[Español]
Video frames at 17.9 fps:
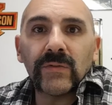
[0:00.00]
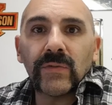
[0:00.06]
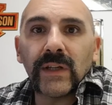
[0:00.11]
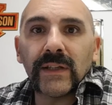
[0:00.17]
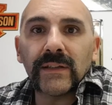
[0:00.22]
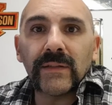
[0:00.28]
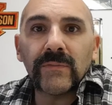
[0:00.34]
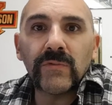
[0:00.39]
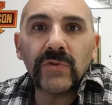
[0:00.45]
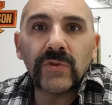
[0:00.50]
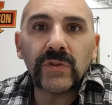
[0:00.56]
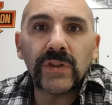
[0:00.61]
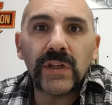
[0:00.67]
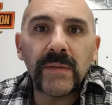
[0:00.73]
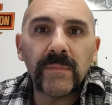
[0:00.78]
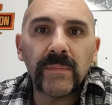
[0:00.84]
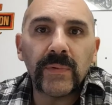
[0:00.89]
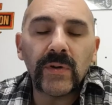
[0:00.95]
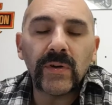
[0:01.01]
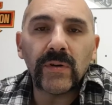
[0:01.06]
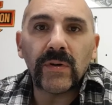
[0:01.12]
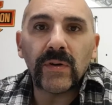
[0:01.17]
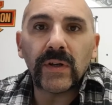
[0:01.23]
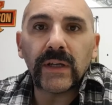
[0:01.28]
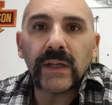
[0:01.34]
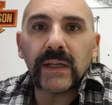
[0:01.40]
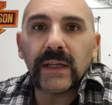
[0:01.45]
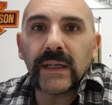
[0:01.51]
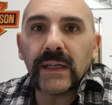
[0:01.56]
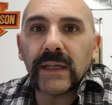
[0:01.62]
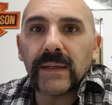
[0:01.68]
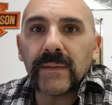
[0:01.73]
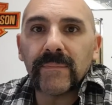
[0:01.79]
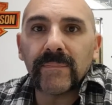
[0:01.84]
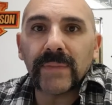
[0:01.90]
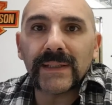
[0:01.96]
durante mucho tiempo
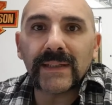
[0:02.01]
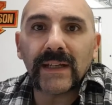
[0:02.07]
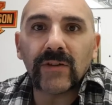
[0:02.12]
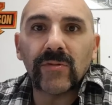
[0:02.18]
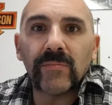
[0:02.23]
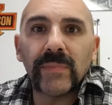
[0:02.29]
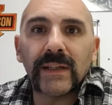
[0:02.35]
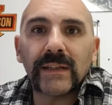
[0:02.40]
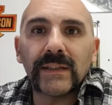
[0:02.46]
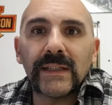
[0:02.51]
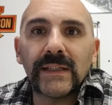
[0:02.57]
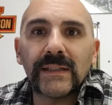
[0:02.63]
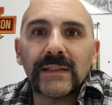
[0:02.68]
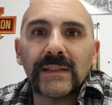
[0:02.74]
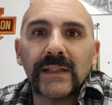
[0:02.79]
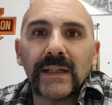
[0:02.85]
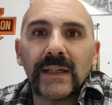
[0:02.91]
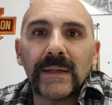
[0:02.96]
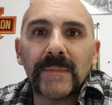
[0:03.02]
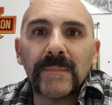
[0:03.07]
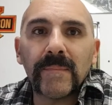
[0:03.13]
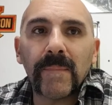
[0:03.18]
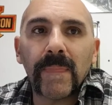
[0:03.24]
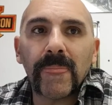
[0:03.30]
eh, pasa a convertirse,